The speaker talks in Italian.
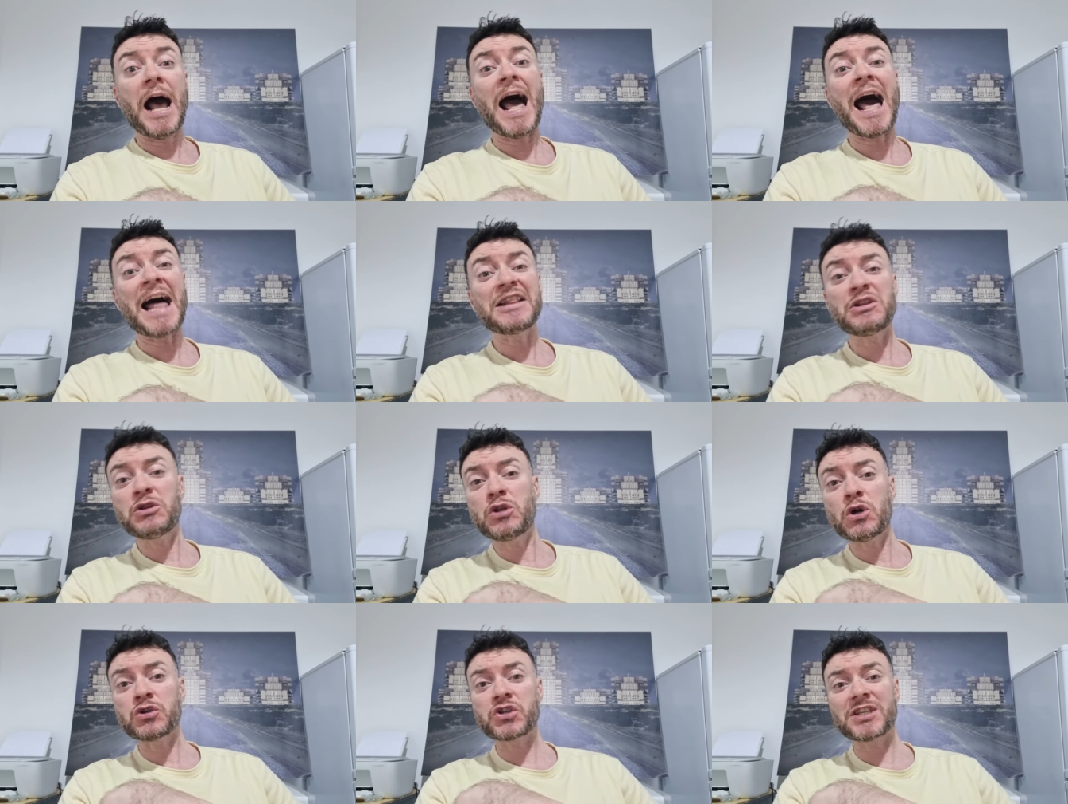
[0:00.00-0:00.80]

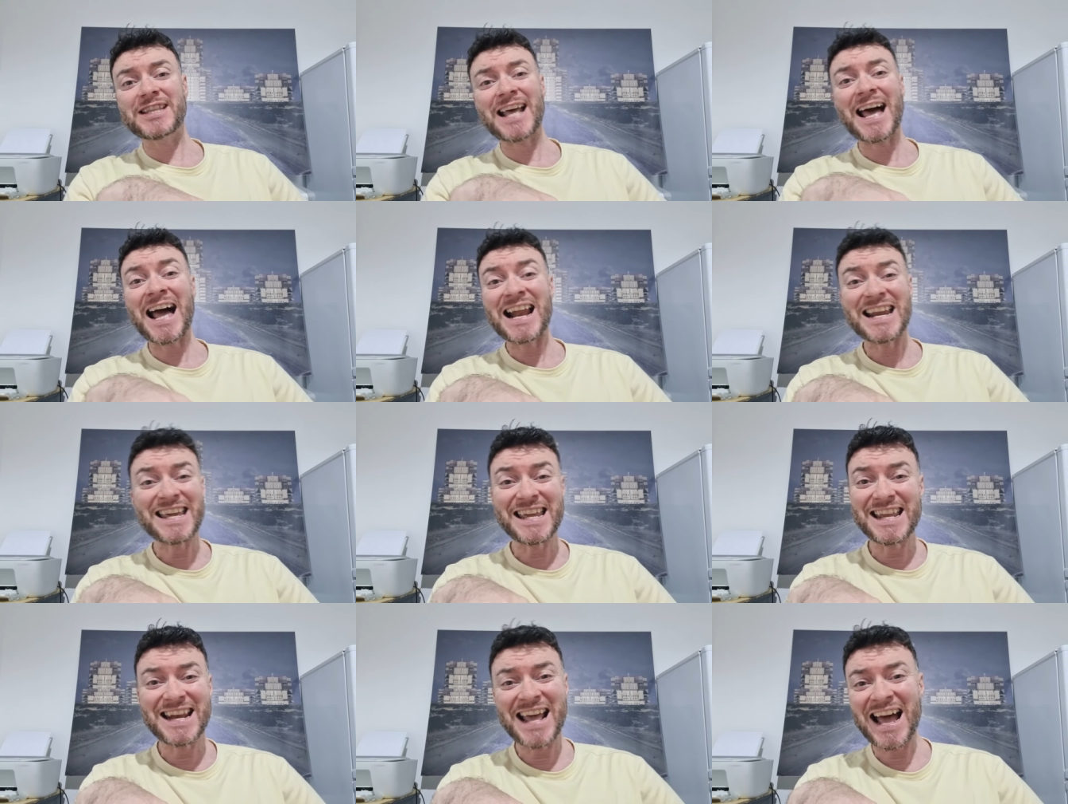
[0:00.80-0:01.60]
Addo
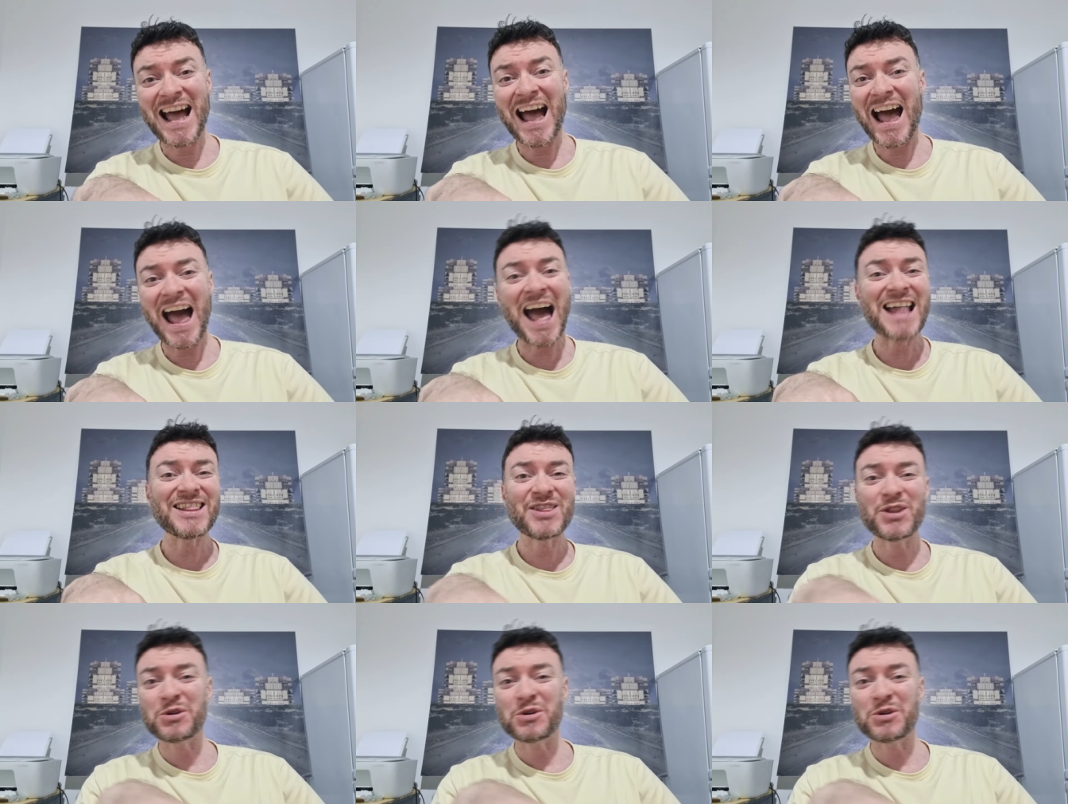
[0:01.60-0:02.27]
Stalina,